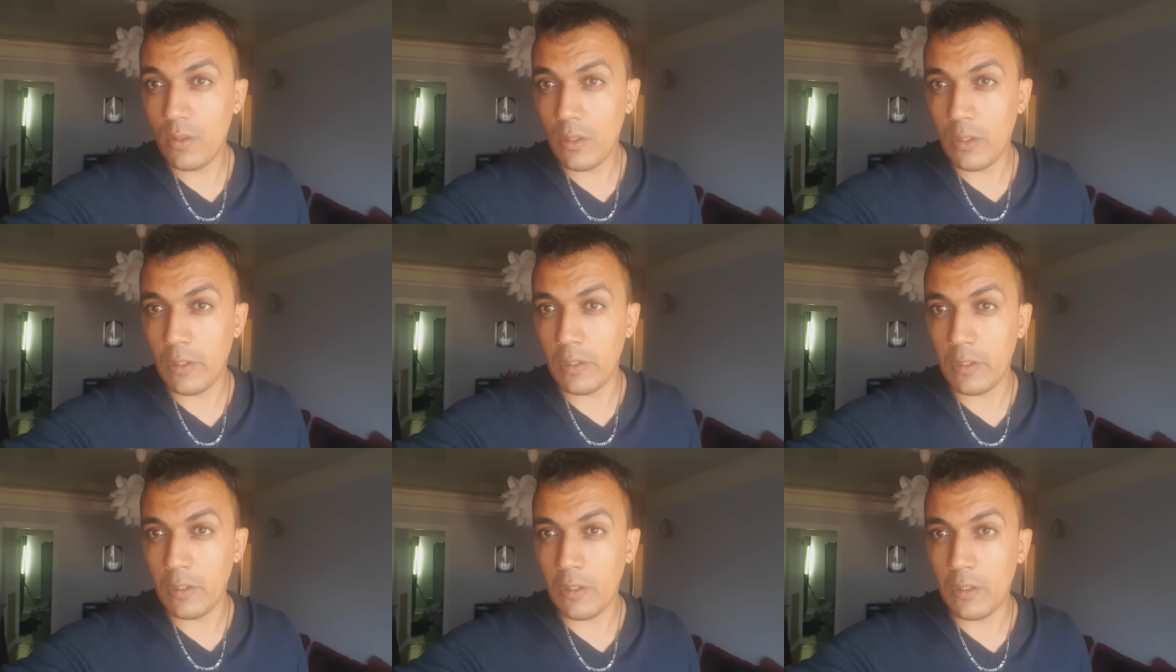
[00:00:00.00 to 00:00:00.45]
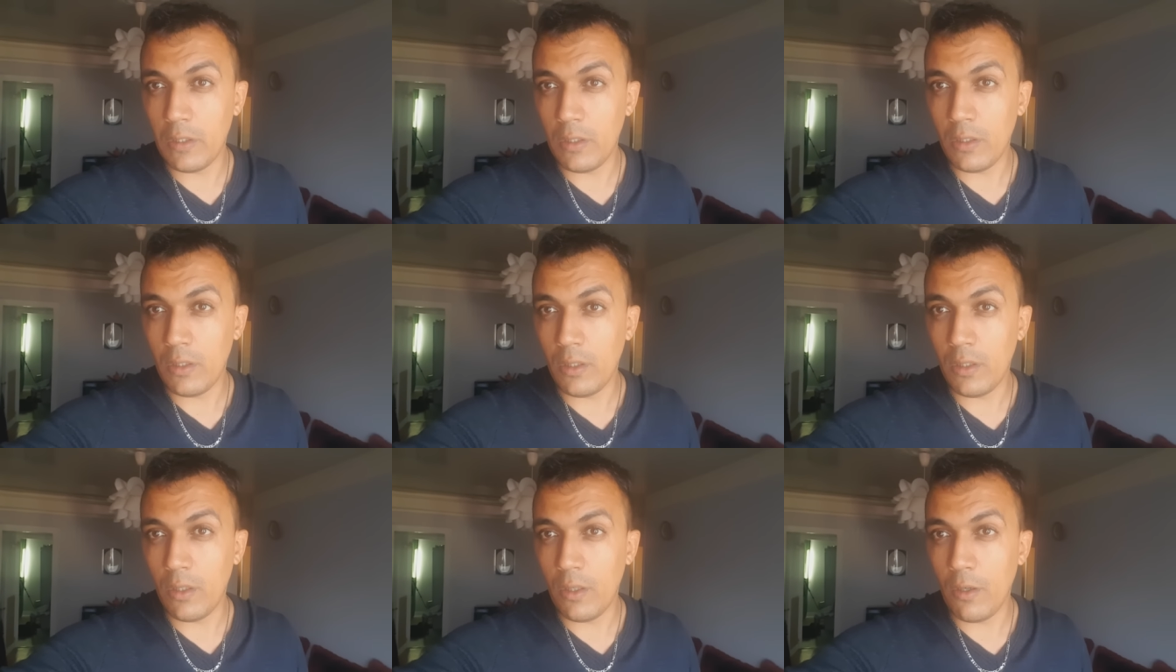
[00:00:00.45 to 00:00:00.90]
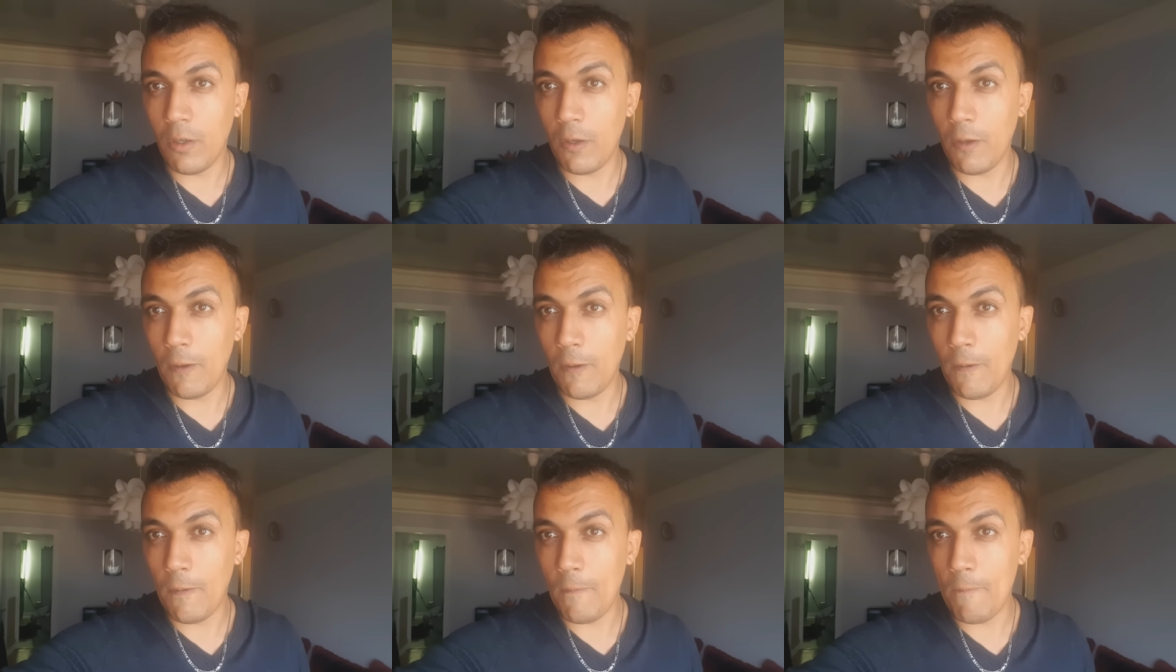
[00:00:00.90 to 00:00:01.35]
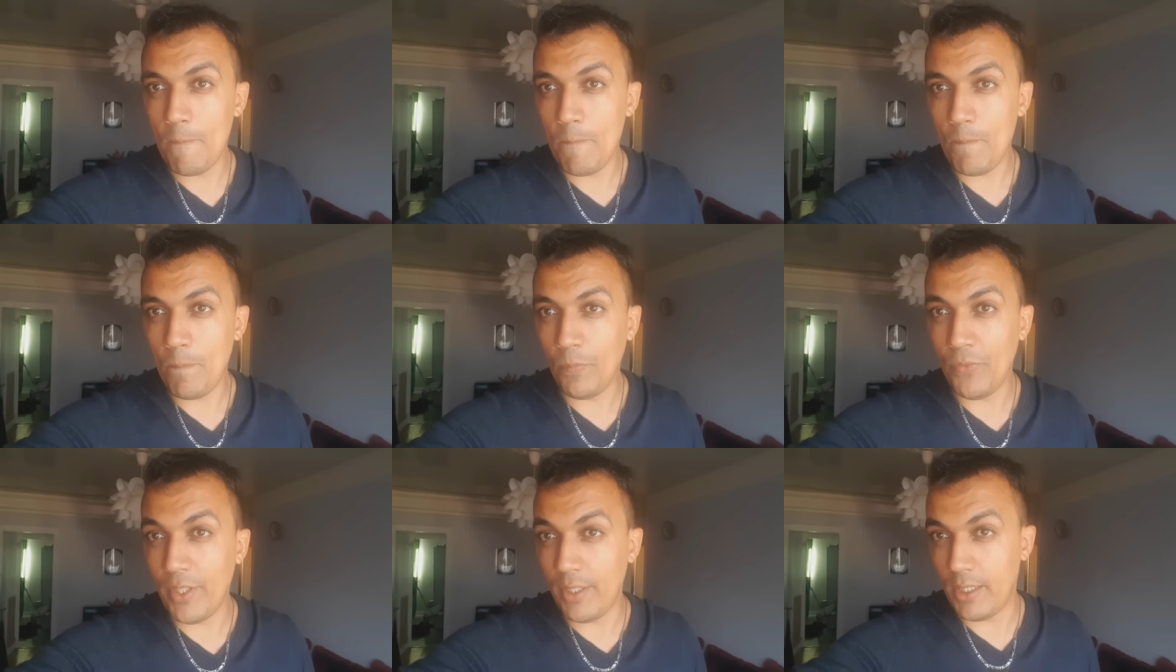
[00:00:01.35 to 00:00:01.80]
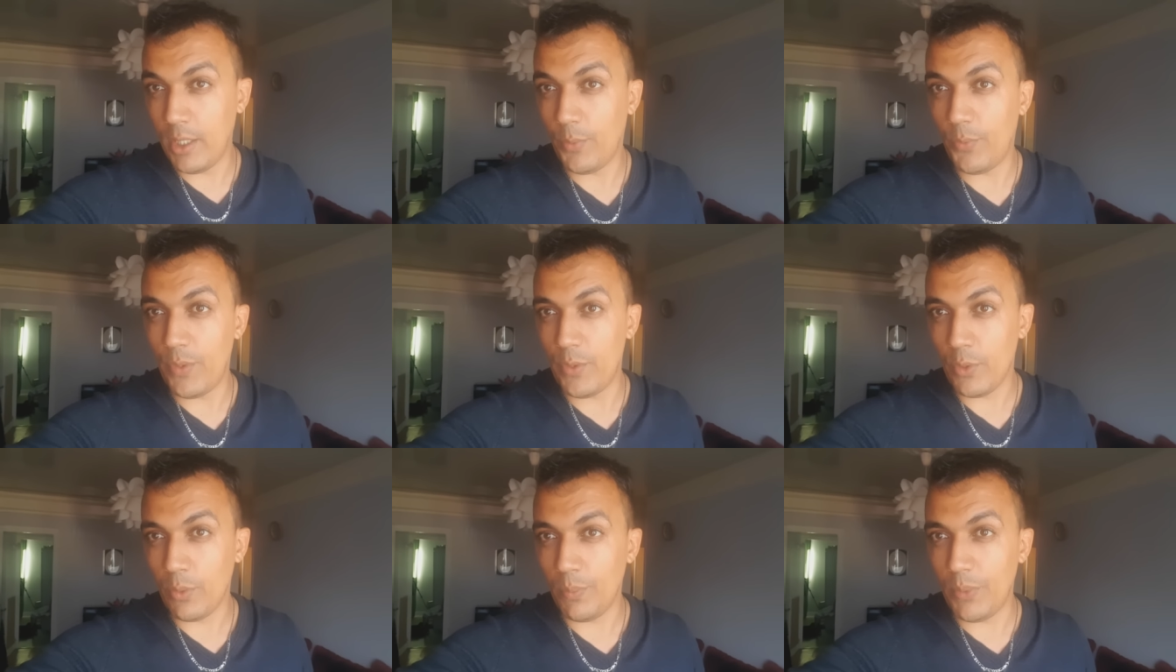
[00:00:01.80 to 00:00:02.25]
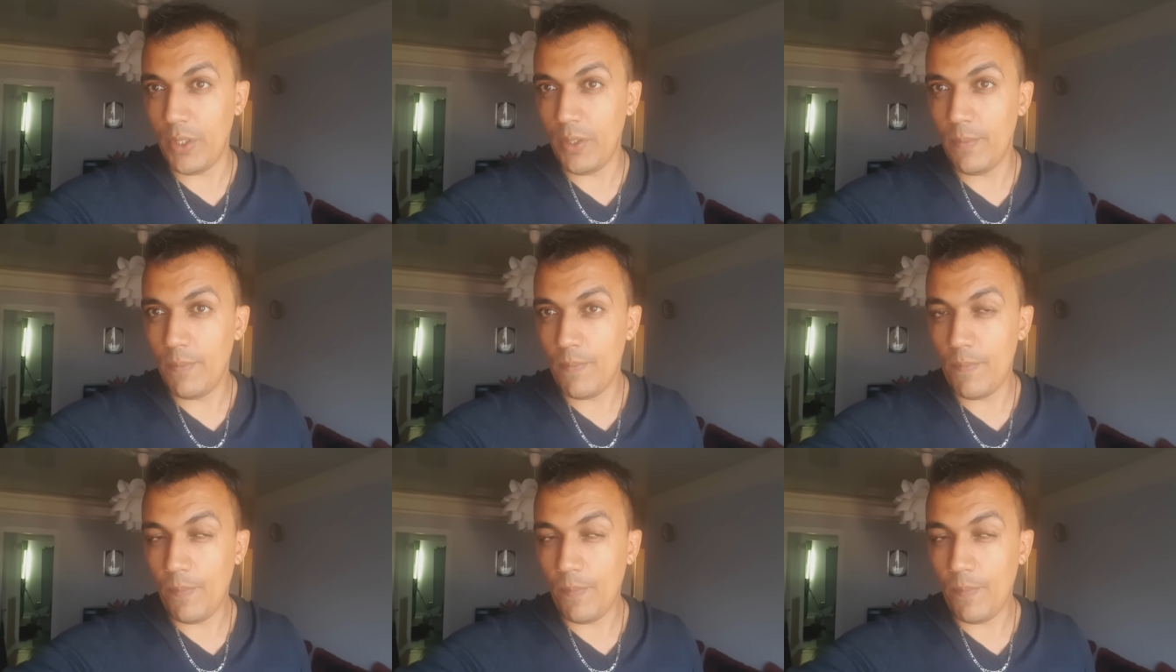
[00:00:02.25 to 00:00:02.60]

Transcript: euh, des défis zombies.